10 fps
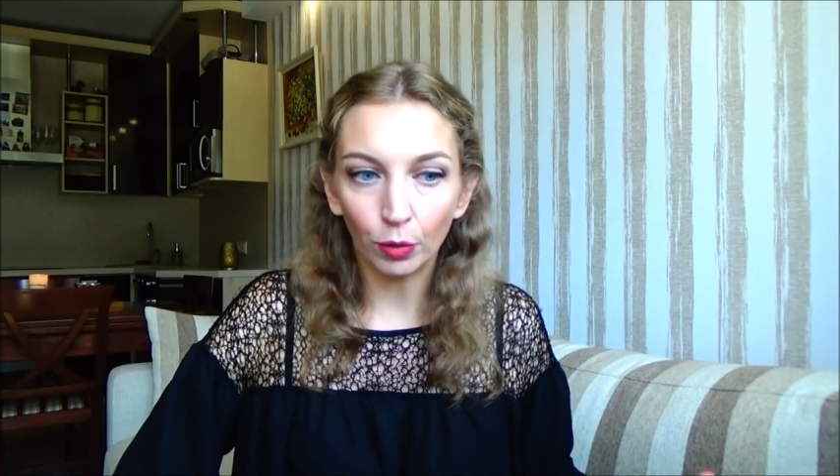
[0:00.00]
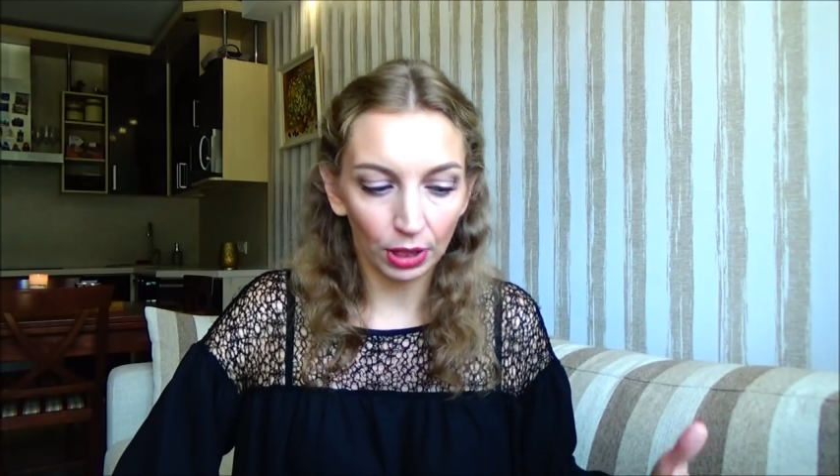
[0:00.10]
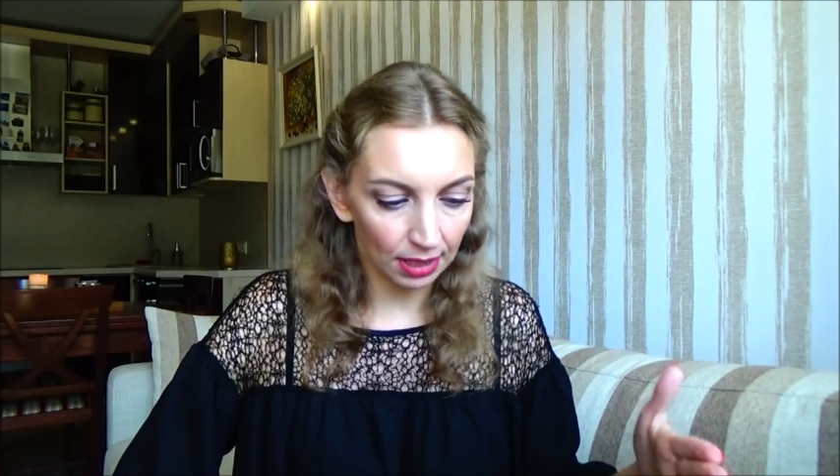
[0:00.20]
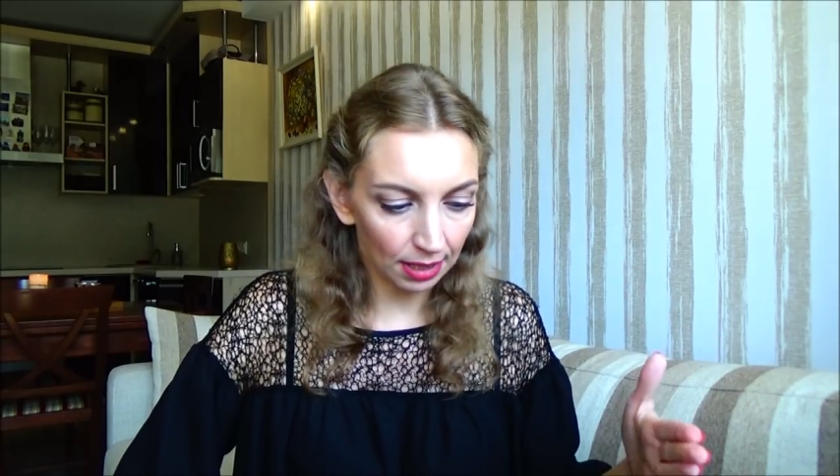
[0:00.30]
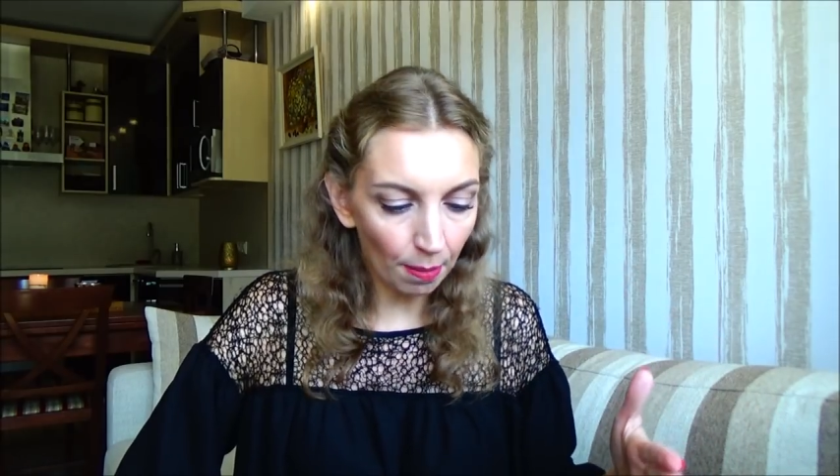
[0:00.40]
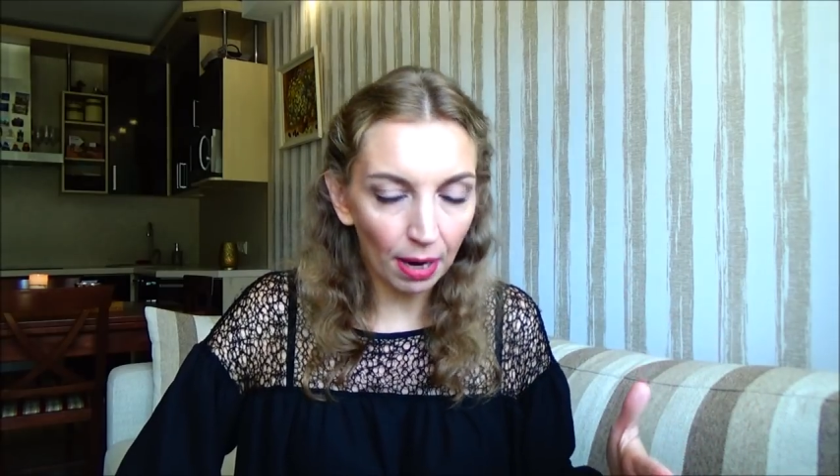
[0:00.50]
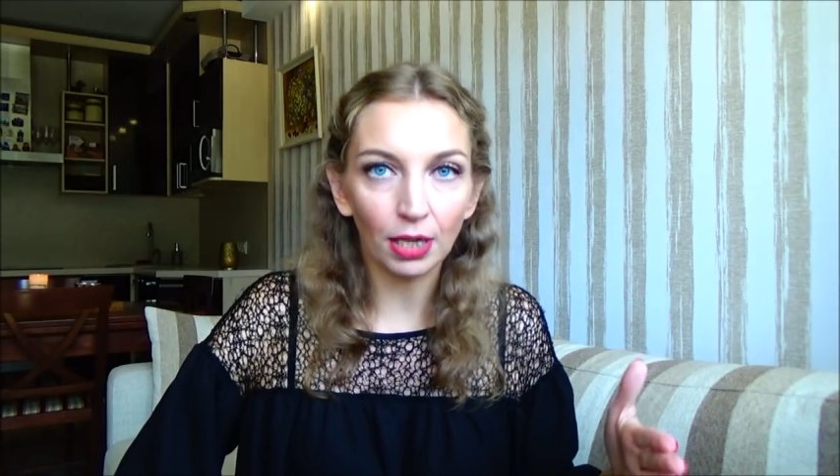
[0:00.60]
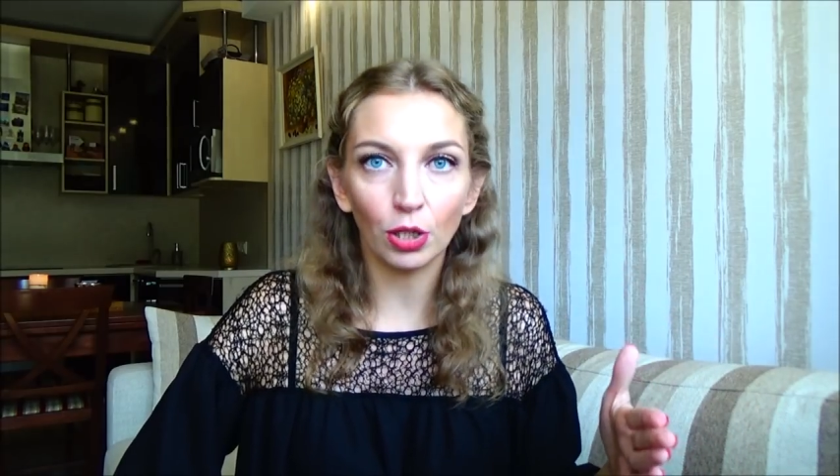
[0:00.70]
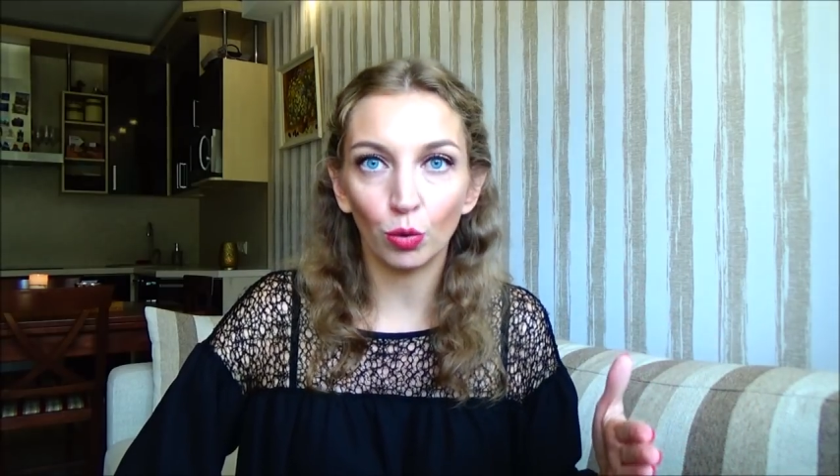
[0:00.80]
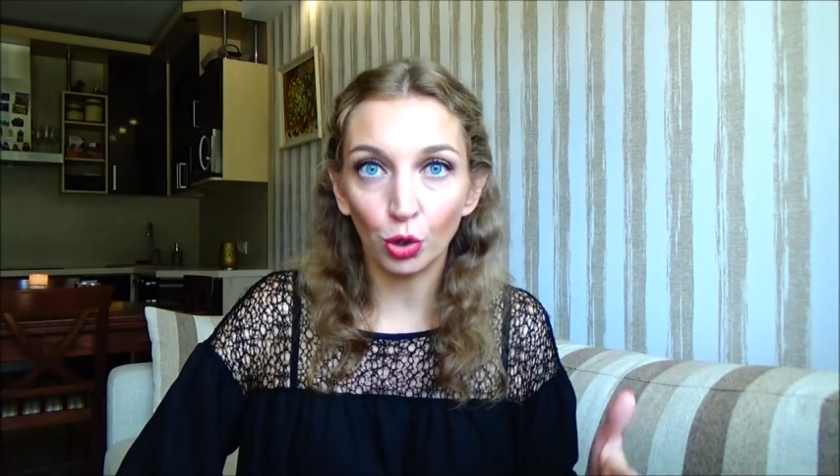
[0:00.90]
Вот я сама
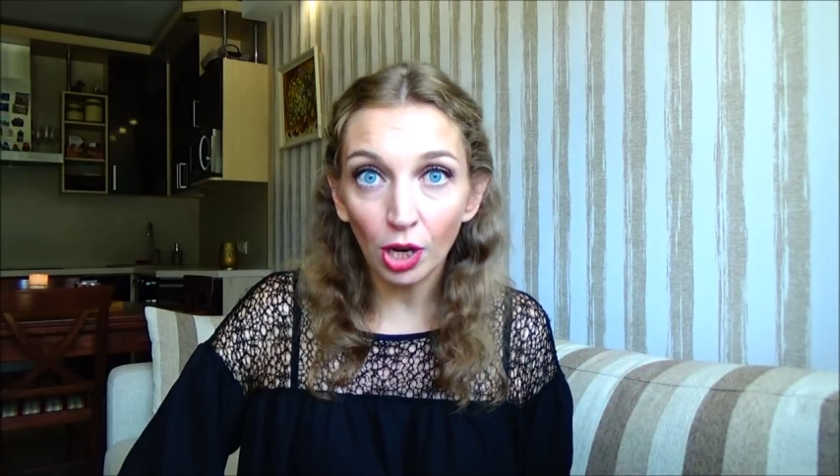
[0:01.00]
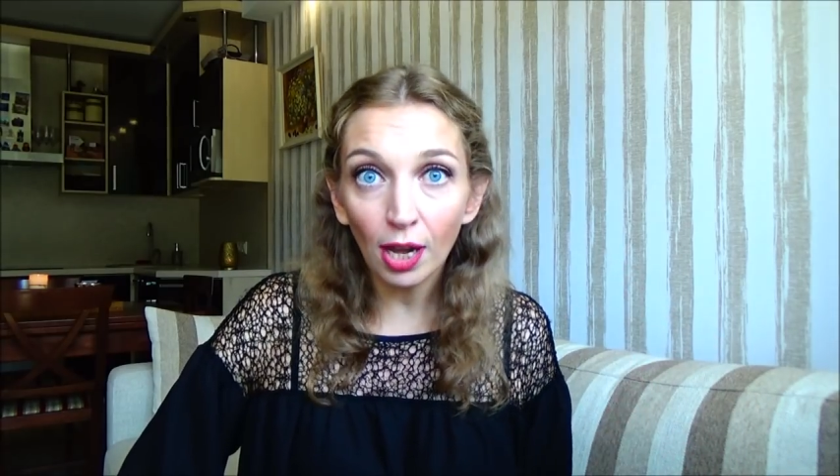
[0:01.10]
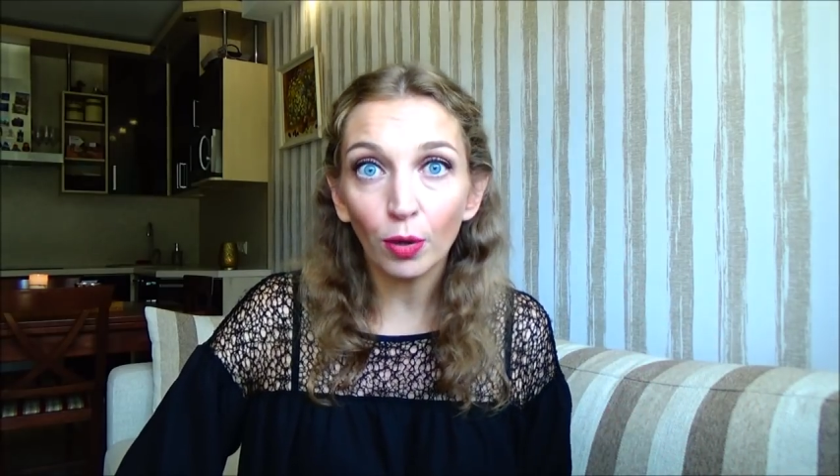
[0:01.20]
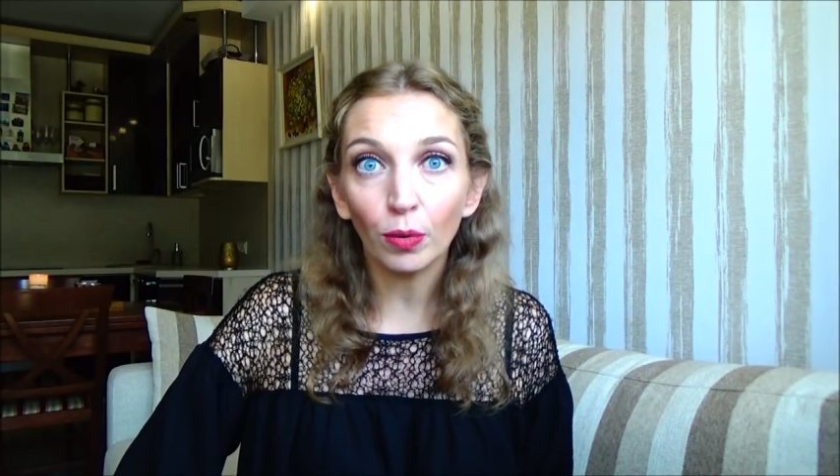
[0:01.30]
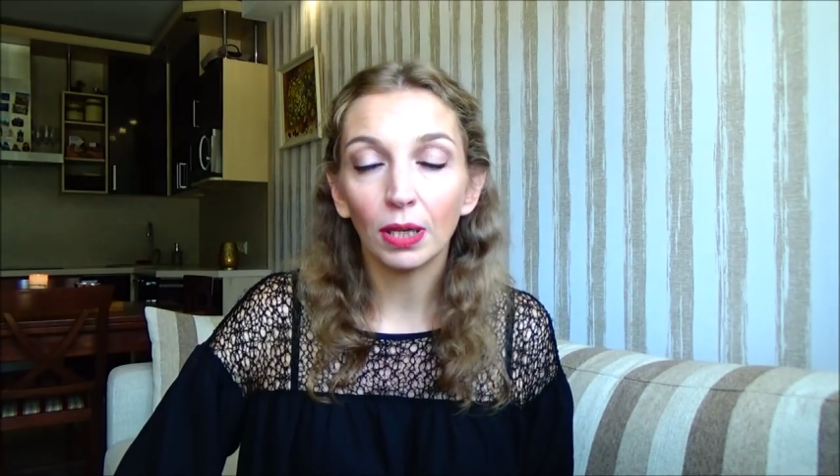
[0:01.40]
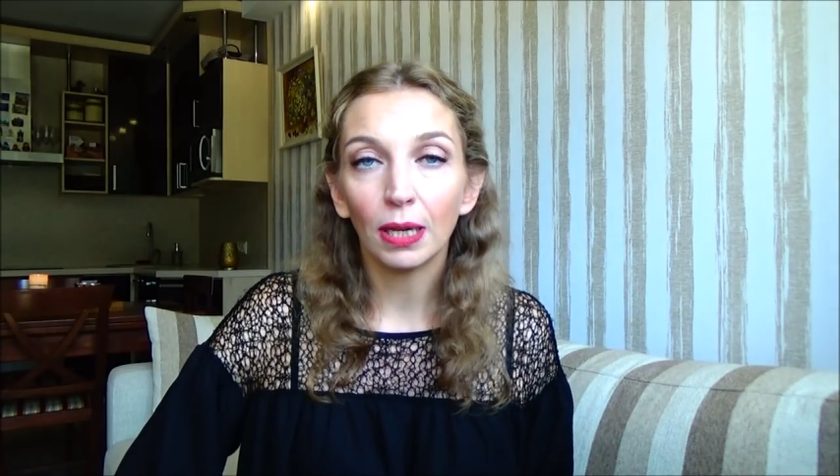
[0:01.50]
изучаю,